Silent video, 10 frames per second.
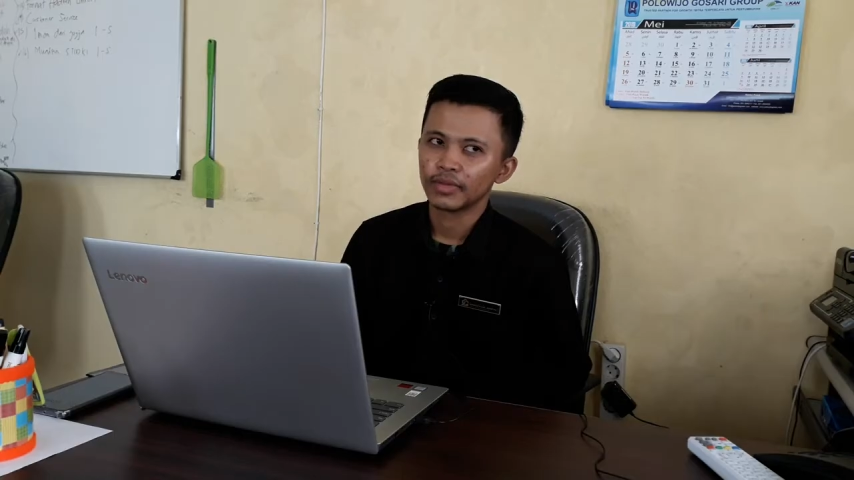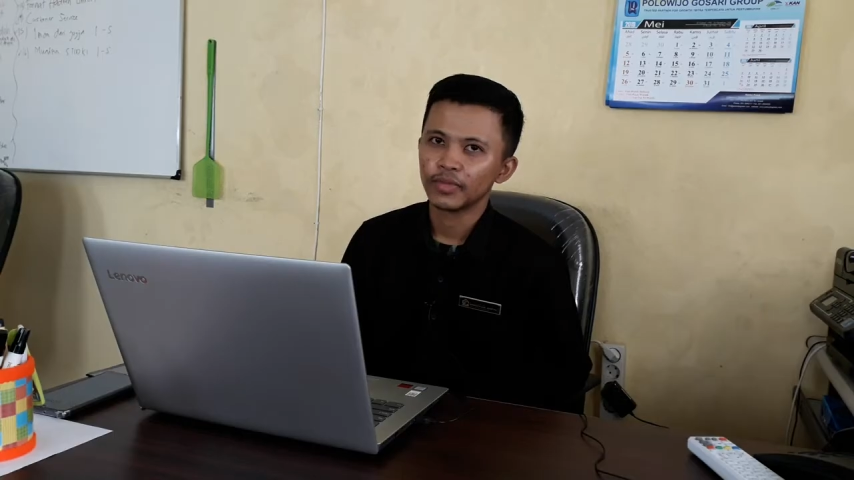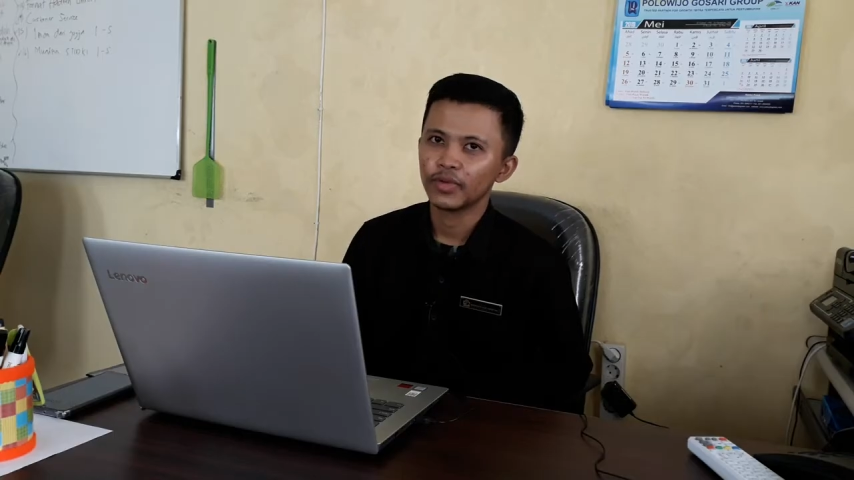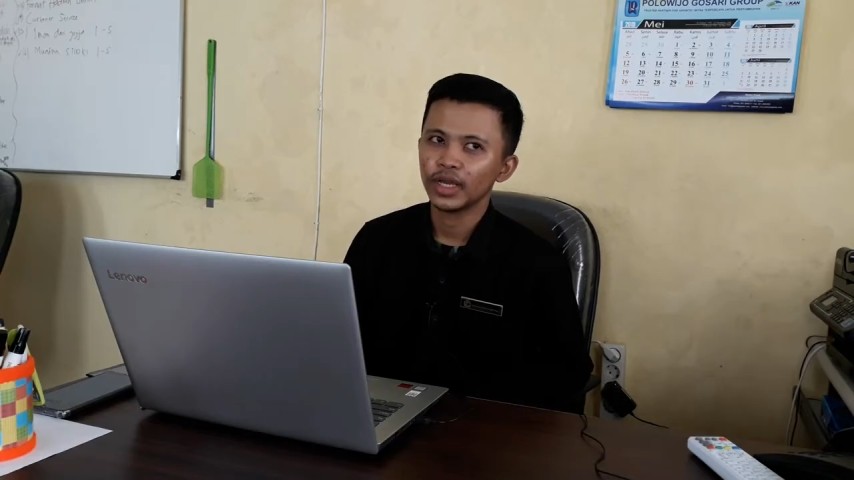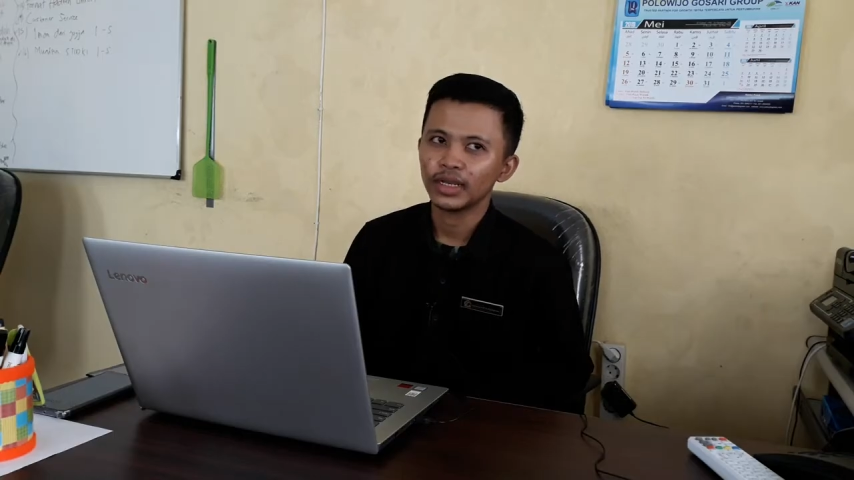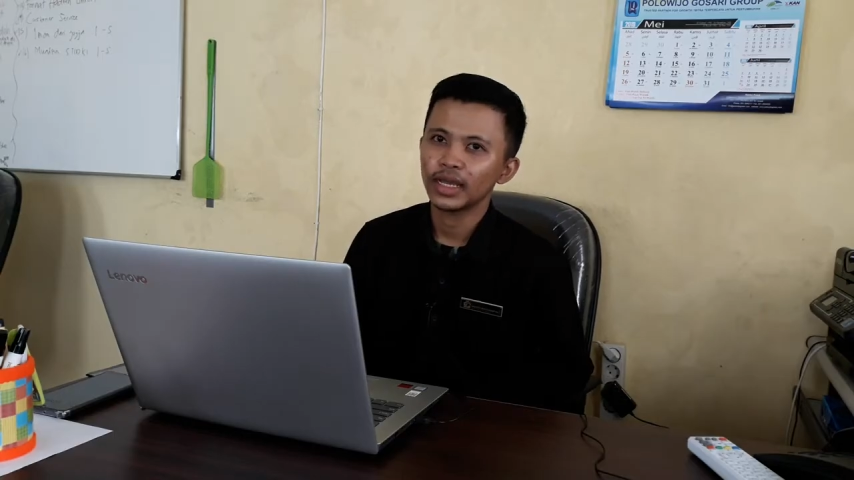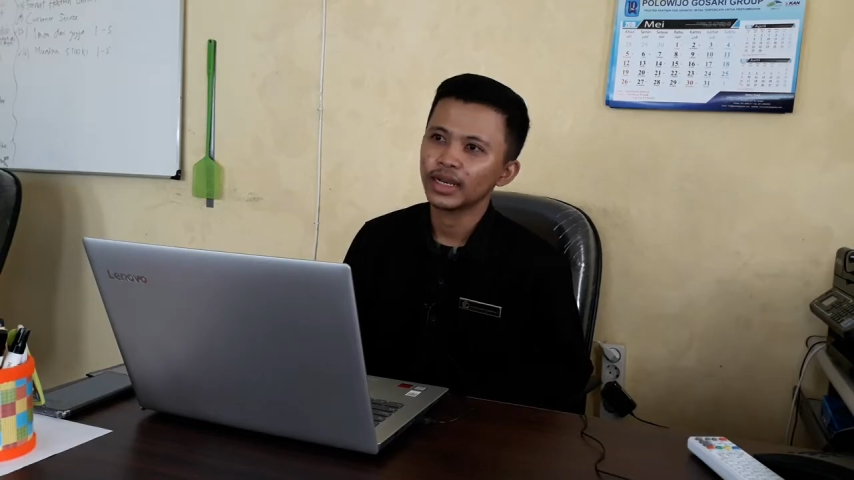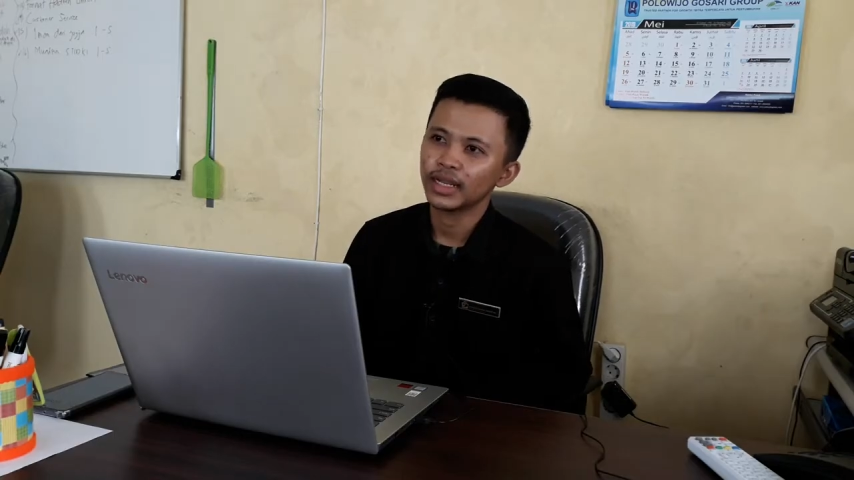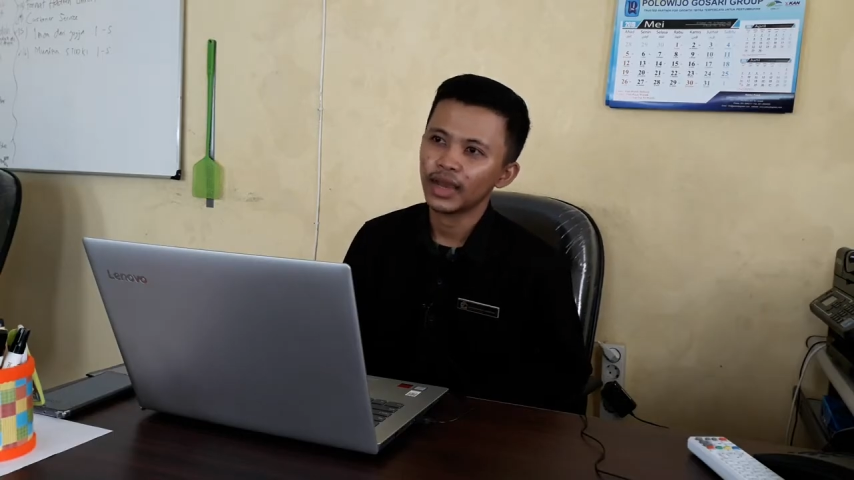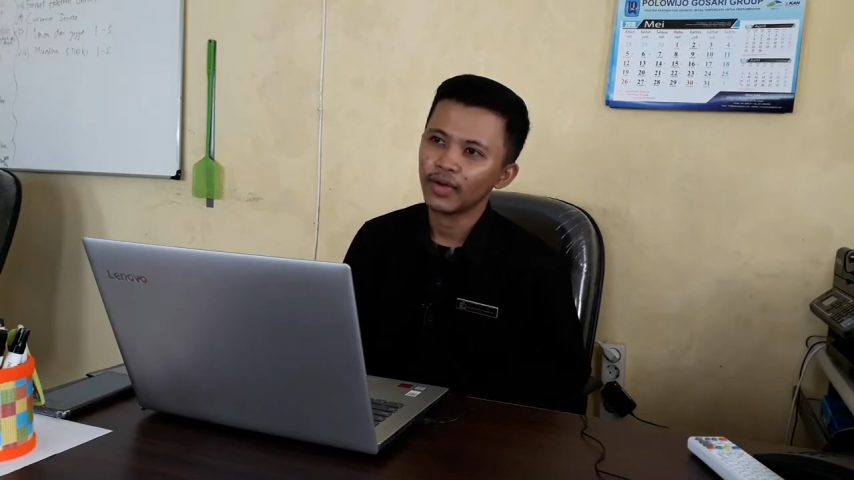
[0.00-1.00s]
mulai
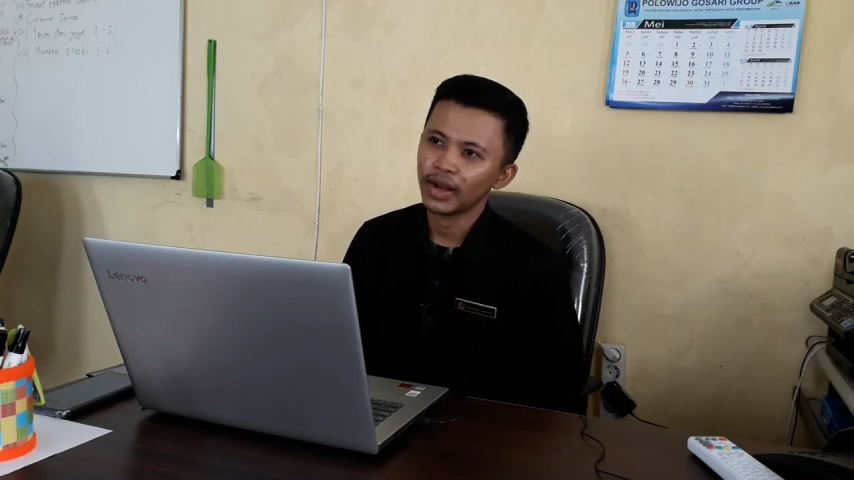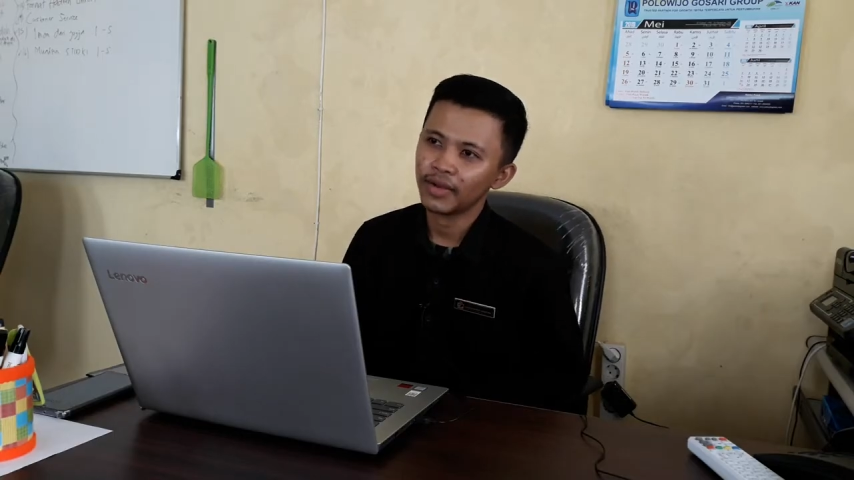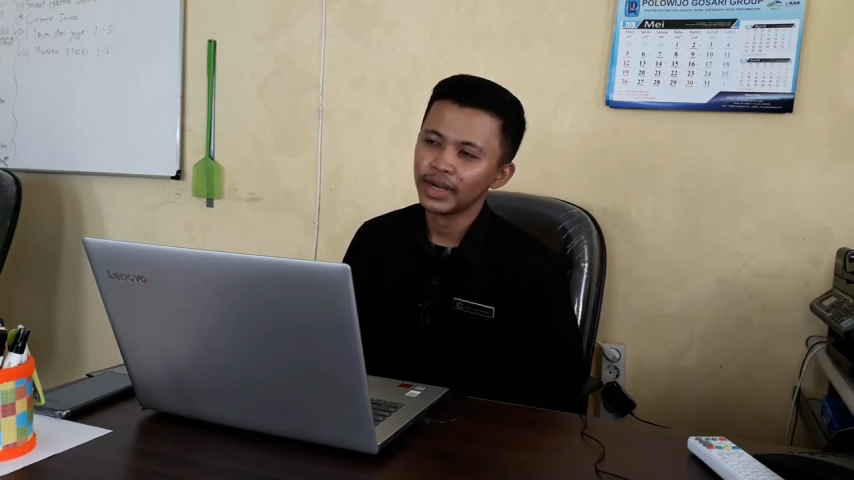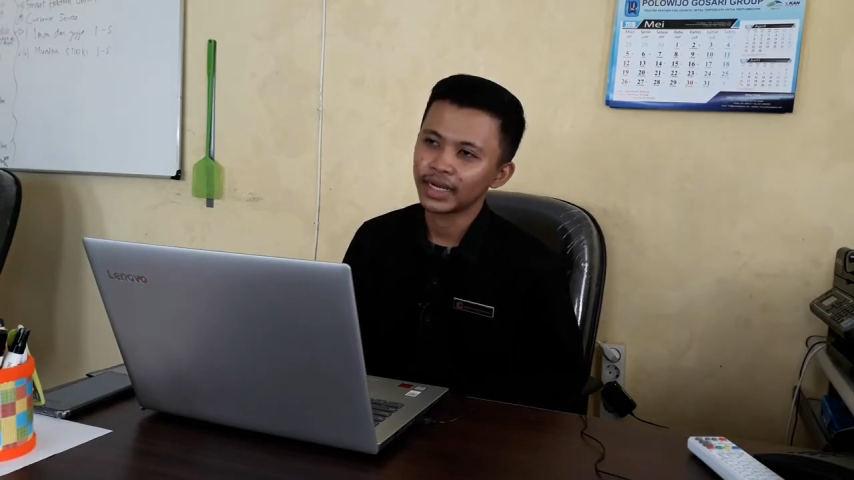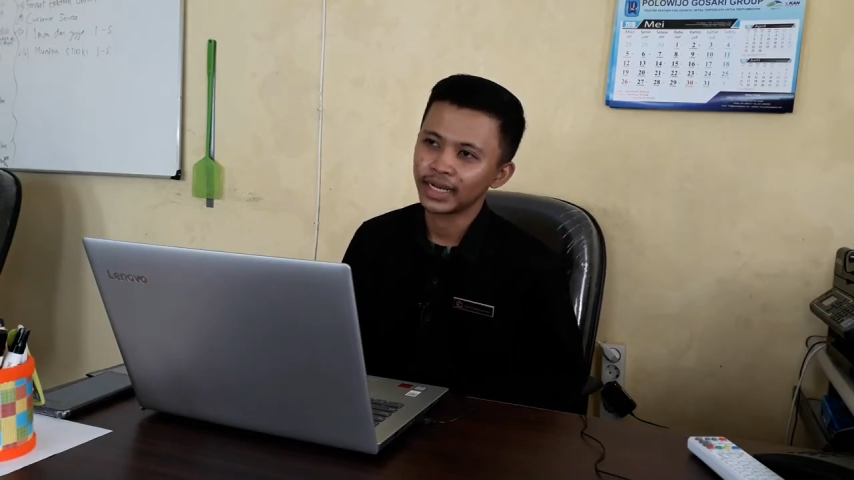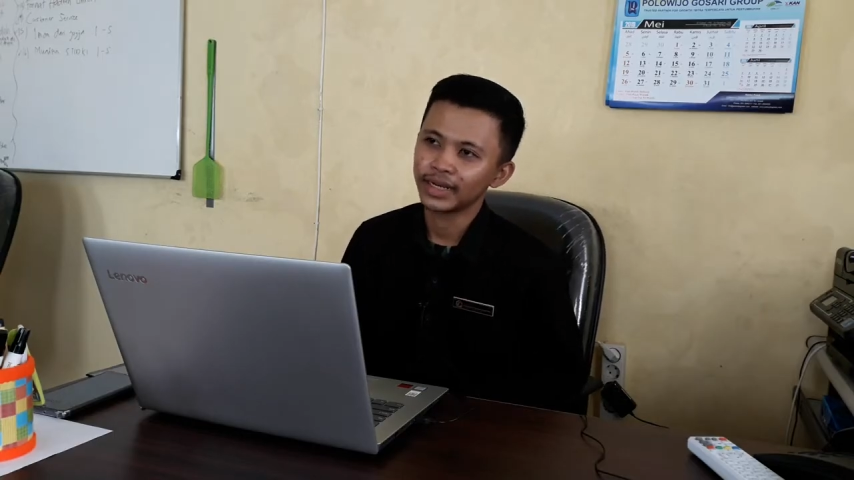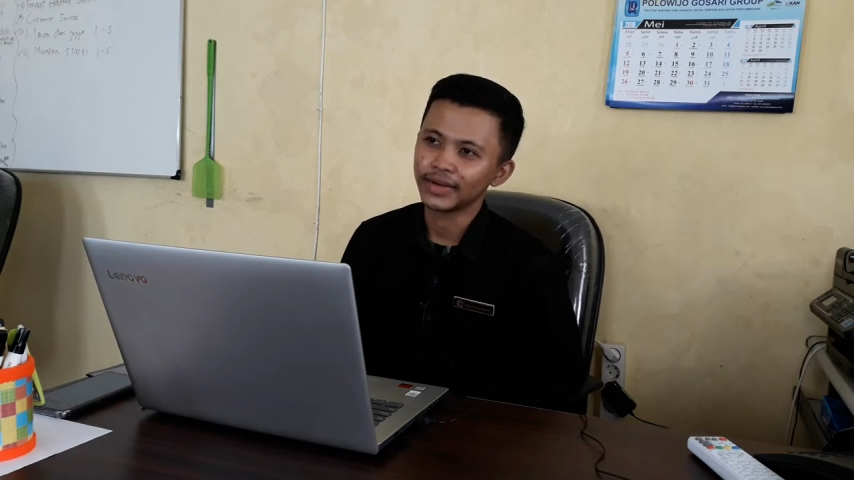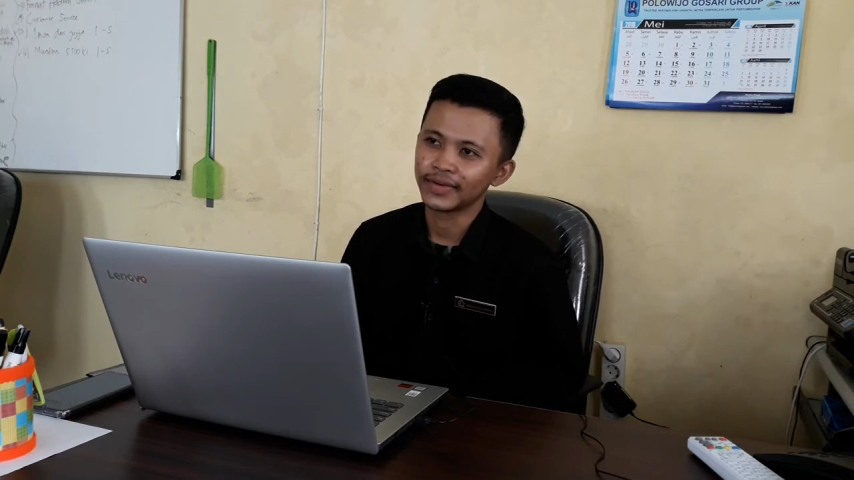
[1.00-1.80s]
dari awal Ramadan